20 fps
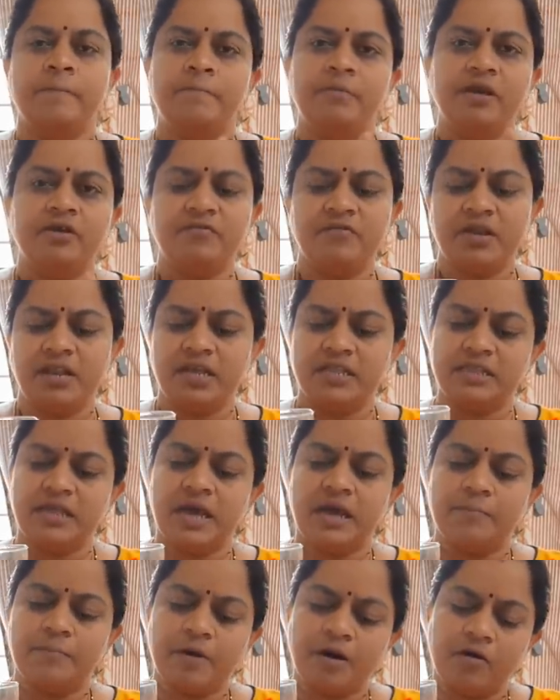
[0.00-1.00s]
మీకు వీలైతే
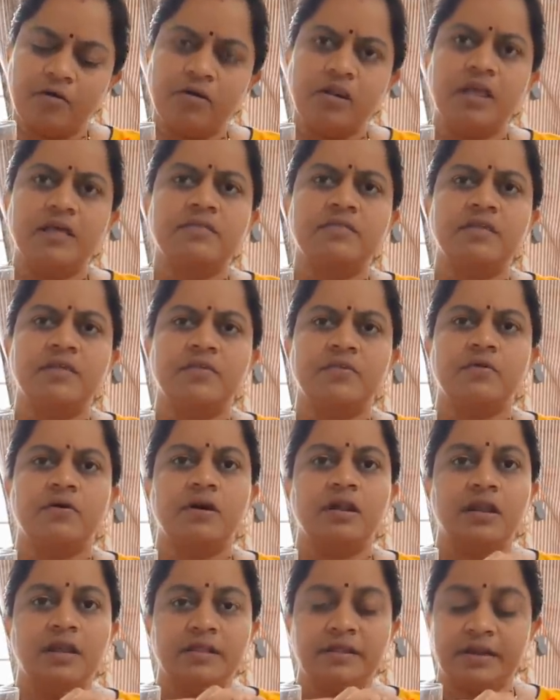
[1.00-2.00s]
పావు గ్లాస్
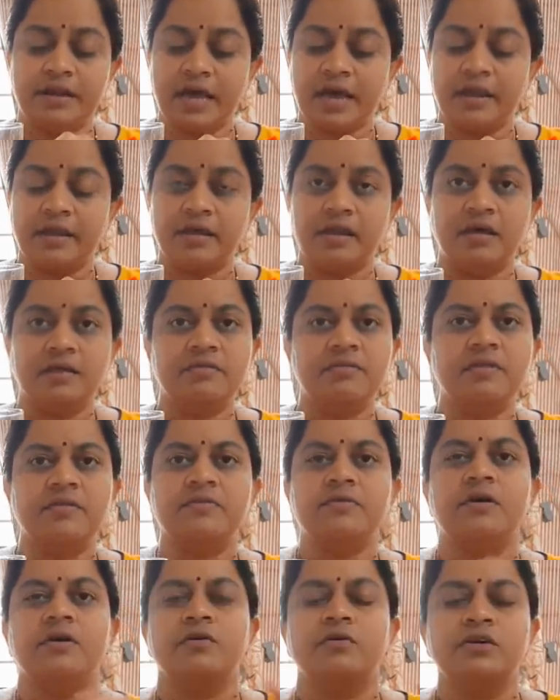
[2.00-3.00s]
తీసుకోండి లేదంటే అర గ్లాస్
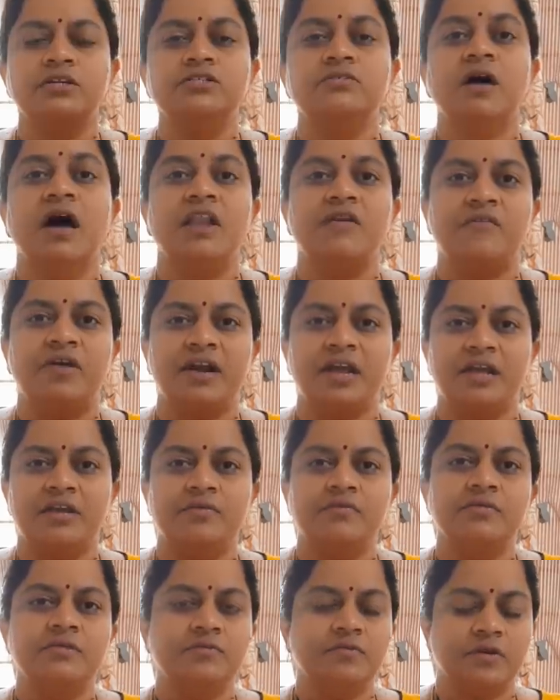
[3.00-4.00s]
తీసుకోండి కొంచెం అలవాటు
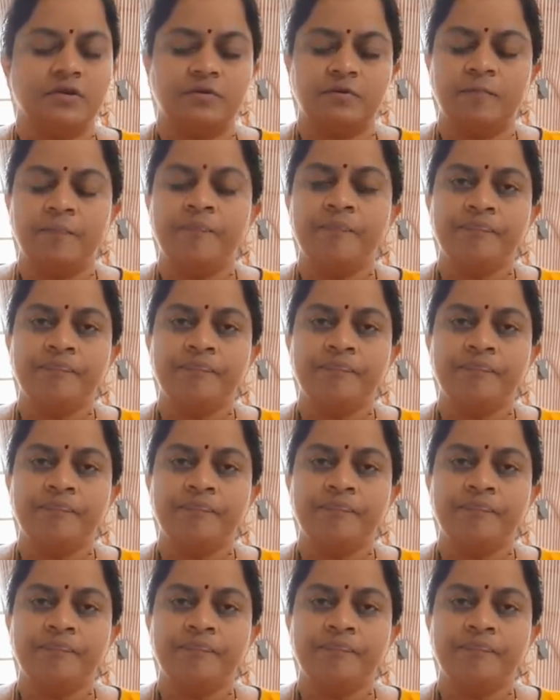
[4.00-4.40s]
అయ్యేంత వరకు